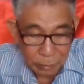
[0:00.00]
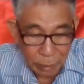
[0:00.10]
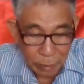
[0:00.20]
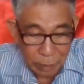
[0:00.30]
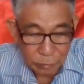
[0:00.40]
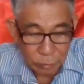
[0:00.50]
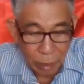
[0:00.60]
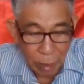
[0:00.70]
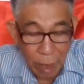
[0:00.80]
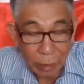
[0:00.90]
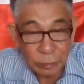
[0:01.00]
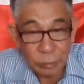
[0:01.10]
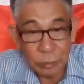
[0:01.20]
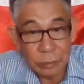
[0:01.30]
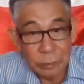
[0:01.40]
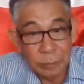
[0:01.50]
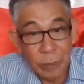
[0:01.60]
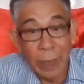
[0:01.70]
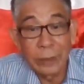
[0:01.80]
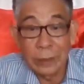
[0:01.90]
international action.
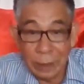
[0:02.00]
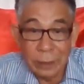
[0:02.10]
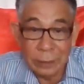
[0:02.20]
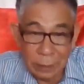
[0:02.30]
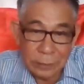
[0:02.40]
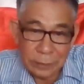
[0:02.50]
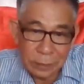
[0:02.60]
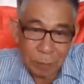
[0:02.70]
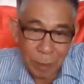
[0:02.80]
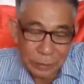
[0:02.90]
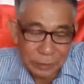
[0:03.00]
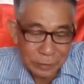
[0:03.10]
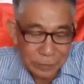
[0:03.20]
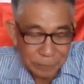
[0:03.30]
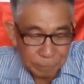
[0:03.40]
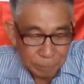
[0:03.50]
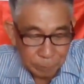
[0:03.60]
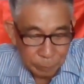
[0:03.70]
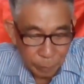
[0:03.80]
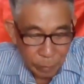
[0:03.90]
I think this is a must.
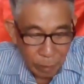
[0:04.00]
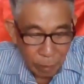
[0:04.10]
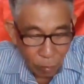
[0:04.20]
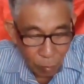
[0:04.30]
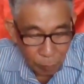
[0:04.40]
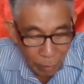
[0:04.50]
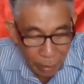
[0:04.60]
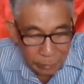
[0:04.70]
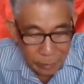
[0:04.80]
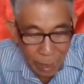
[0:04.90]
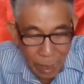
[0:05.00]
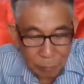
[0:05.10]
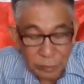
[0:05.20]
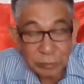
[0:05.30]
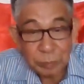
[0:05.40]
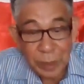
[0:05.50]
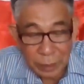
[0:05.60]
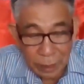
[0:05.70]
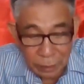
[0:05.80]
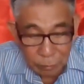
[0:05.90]
Comrade, I'm
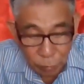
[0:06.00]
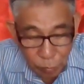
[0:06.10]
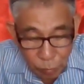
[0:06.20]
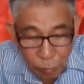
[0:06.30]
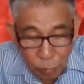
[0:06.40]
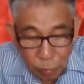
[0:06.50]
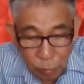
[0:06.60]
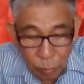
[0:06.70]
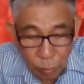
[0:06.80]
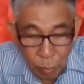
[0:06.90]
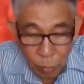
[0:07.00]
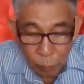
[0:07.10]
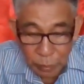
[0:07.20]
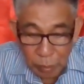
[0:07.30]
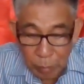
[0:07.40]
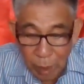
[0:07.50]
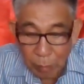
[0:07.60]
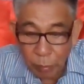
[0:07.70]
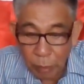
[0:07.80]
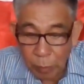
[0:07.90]
speaking to you with the
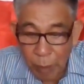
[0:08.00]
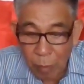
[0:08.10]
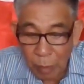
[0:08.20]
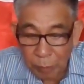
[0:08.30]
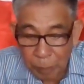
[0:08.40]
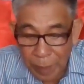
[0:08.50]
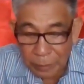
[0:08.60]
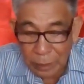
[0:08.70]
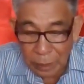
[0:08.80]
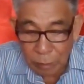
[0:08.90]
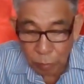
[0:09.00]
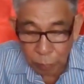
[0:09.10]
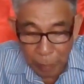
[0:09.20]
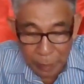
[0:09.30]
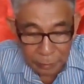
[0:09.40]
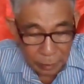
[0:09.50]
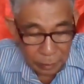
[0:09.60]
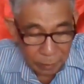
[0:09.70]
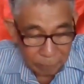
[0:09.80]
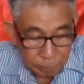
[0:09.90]
memory of our party in your
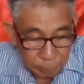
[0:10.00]
party,